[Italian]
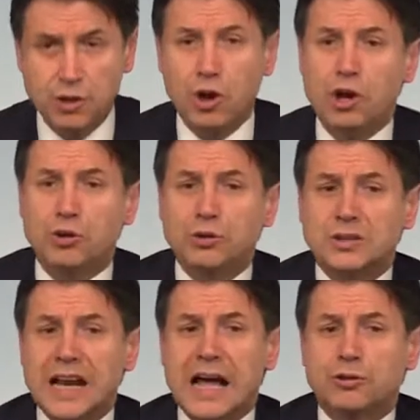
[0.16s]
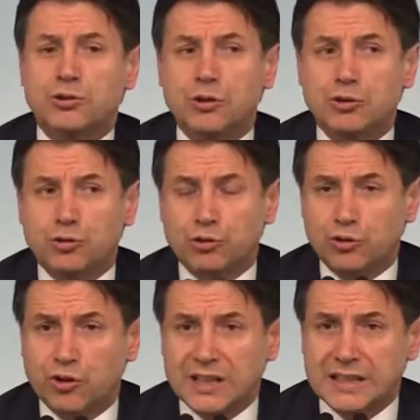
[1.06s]
Io ho incontrato il
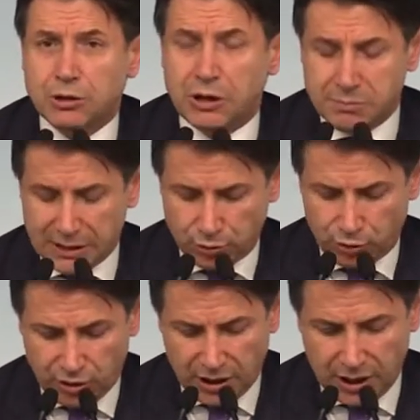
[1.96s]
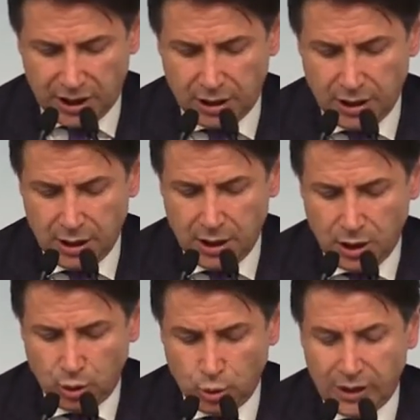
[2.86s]
sottosegretario Armando Siri
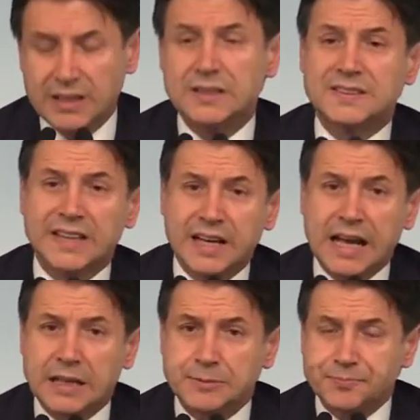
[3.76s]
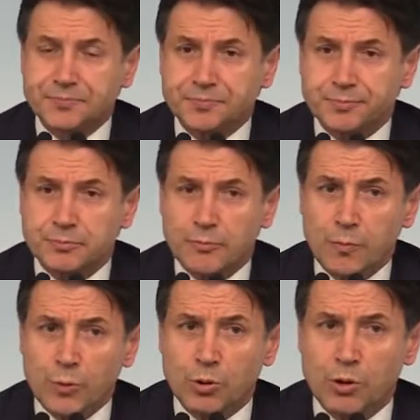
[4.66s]
lunedì sera,
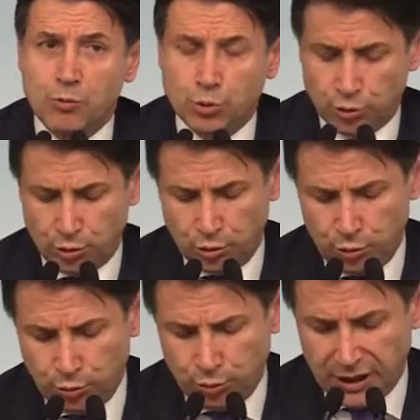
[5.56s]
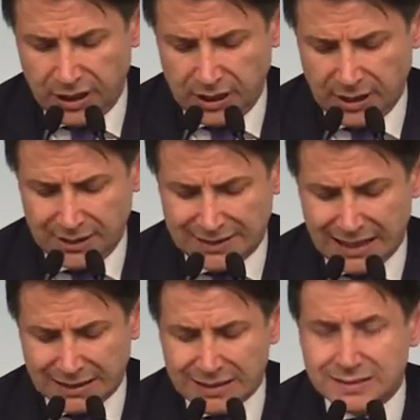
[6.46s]
ho avuto con lui in
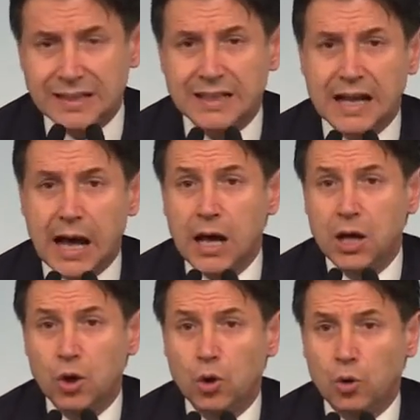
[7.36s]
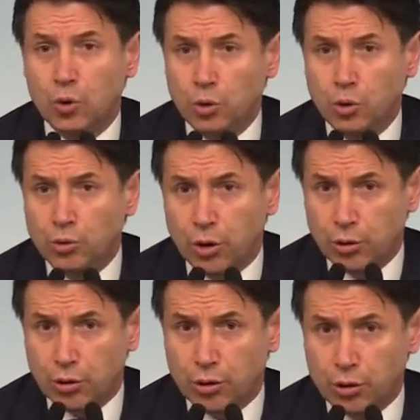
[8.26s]
tarda sera un
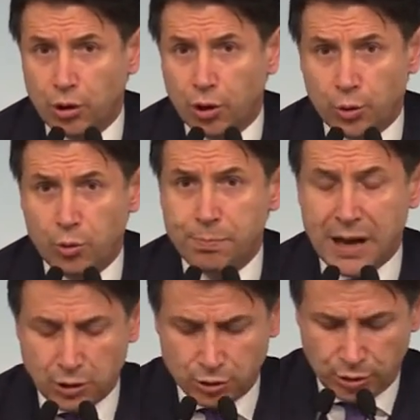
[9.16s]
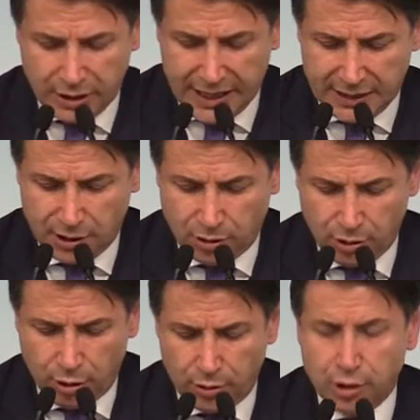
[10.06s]
lungo colloquio, un paio d'ore di
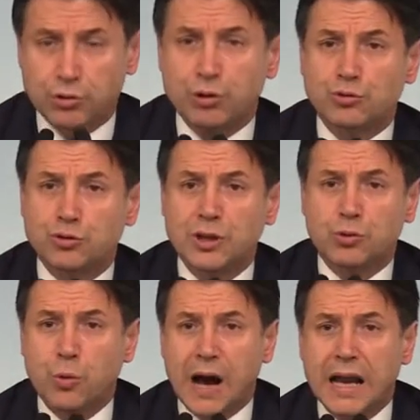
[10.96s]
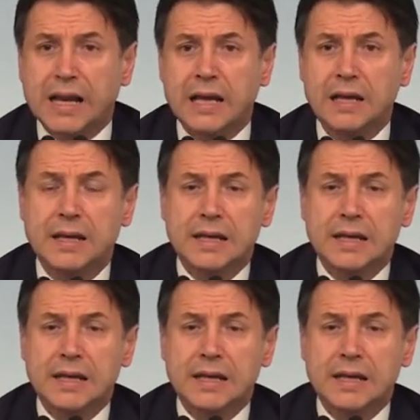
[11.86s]
colloquio, nel corso del quale